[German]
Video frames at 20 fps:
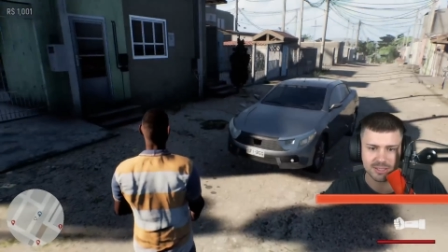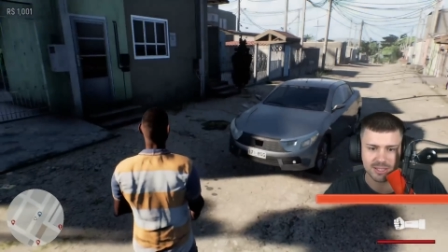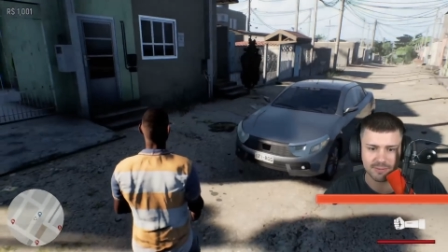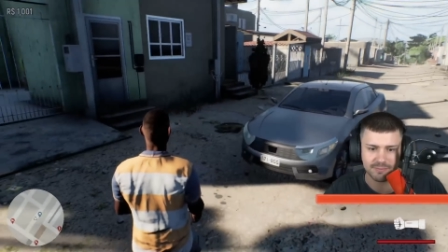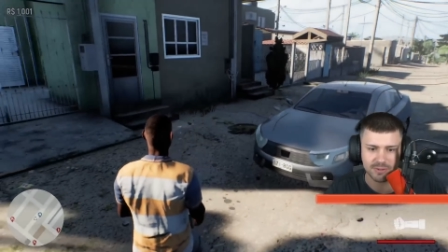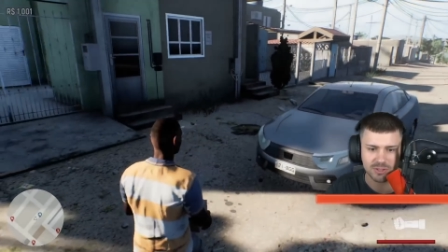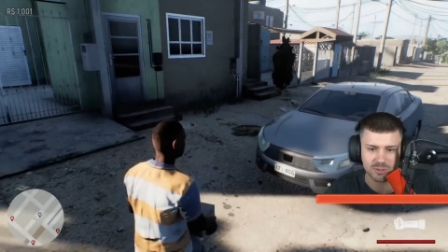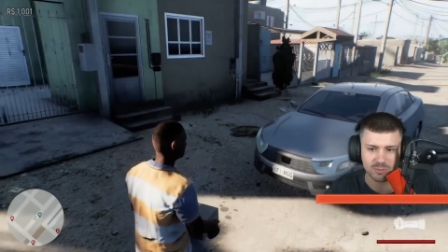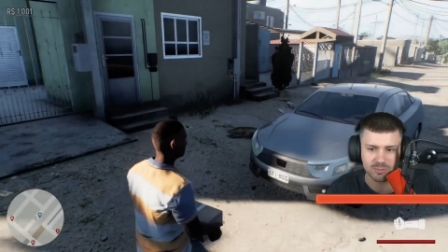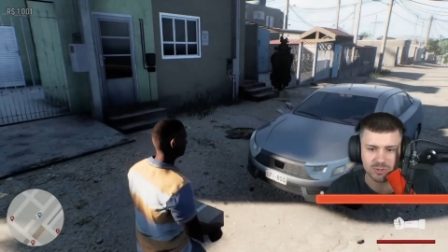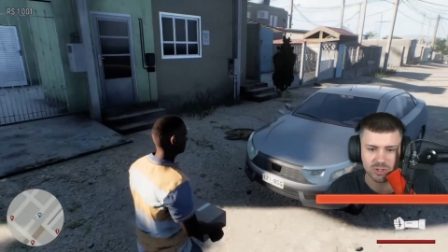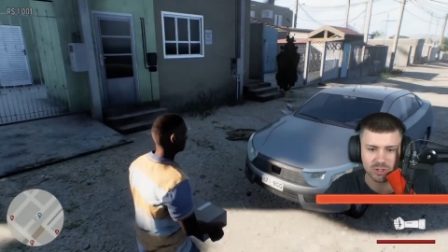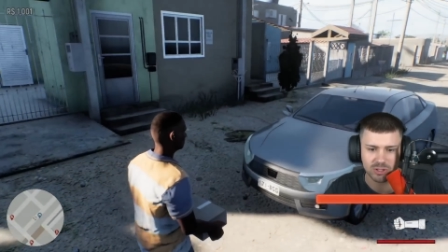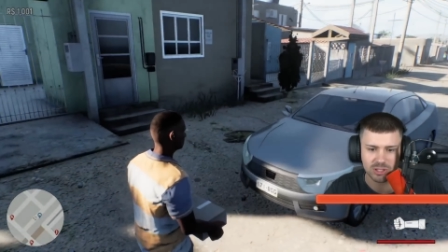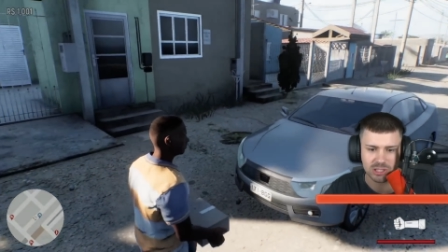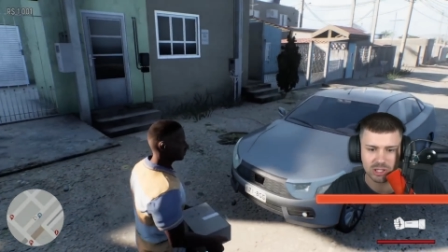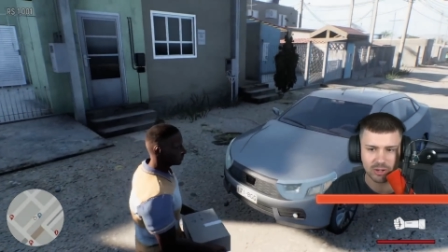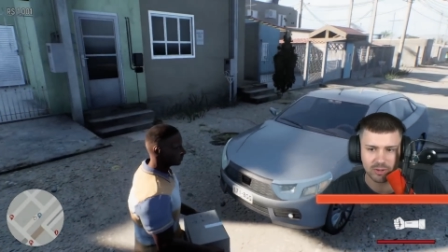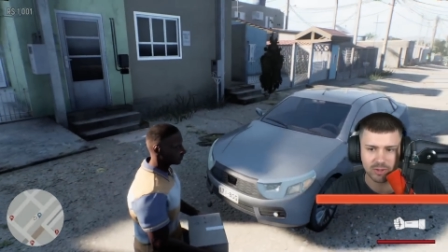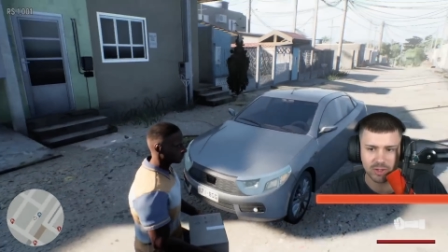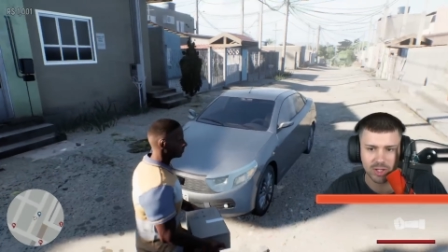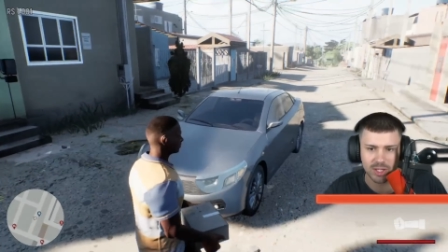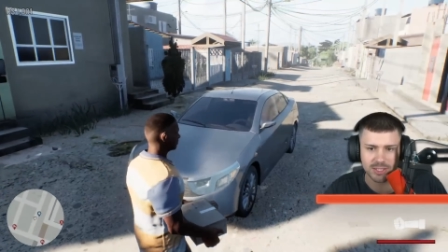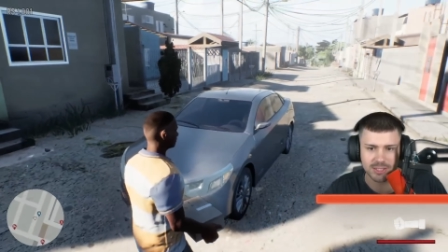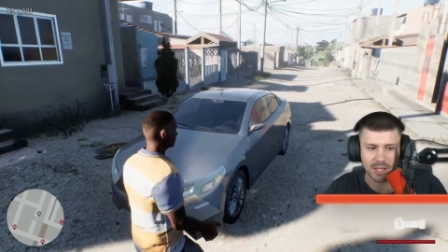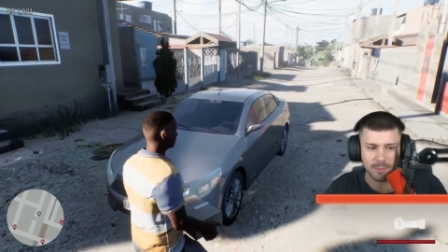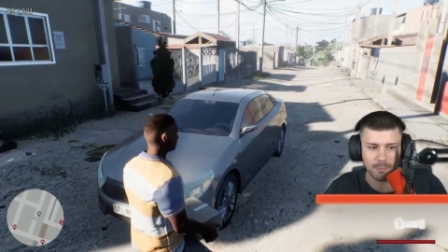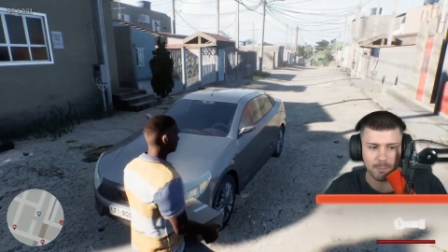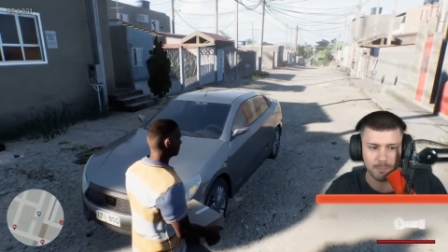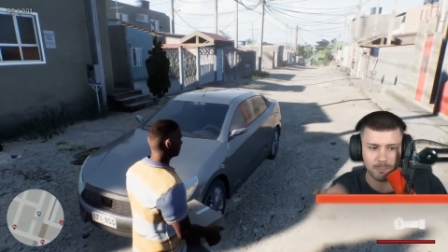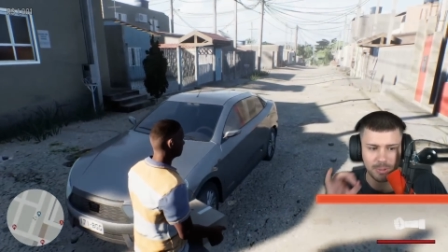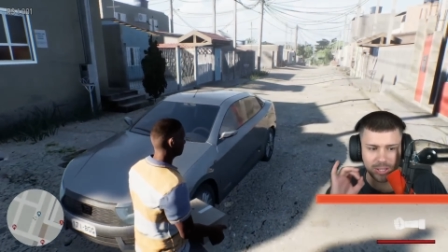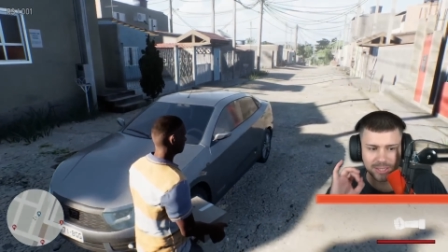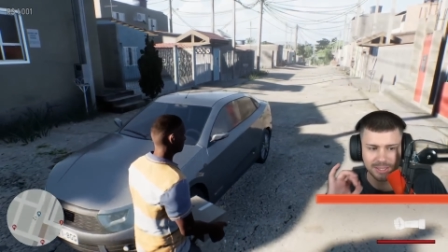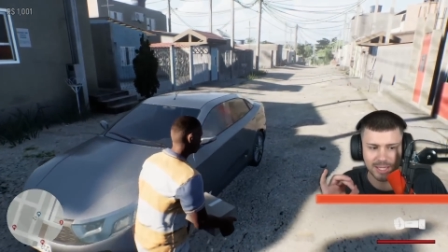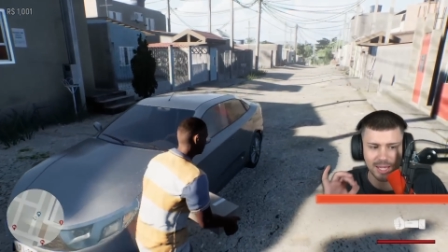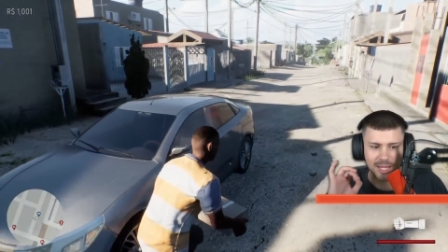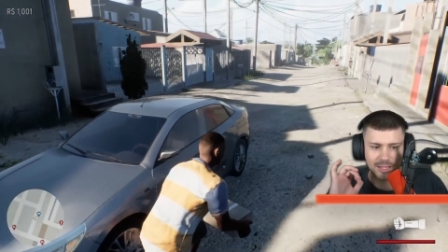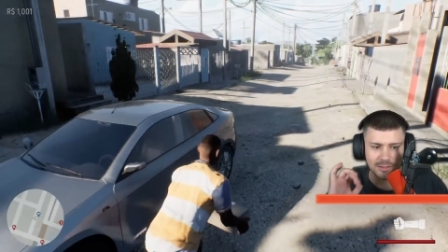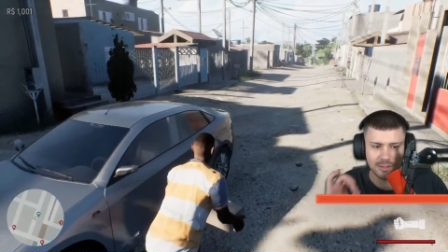haben wir es umsonst, Leute. Ich habe ein
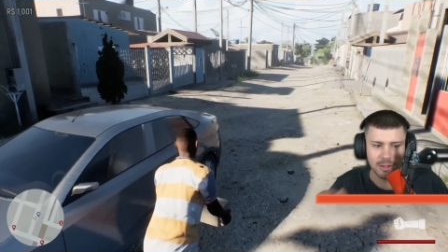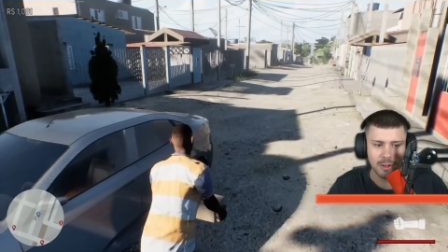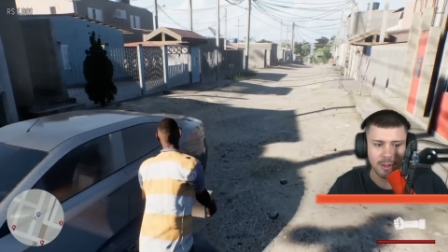Paket